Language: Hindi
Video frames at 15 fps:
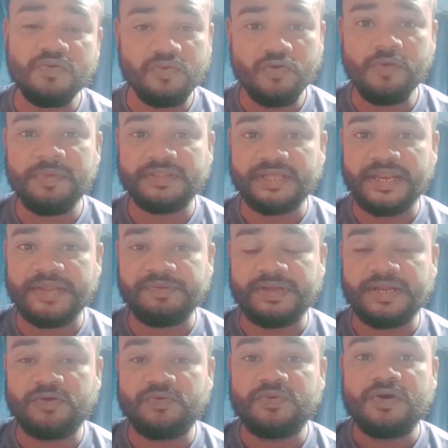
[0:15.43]
वो बताने
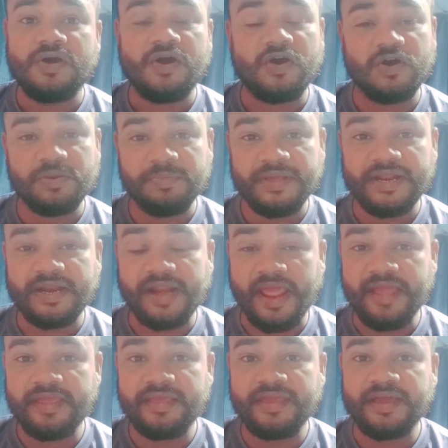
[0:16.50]
वाला हूँ और मेरा
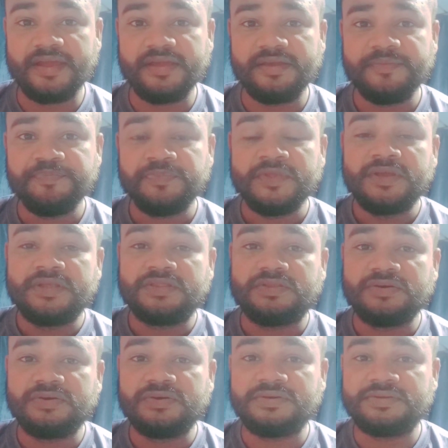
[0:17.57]
रैंक क्या है तो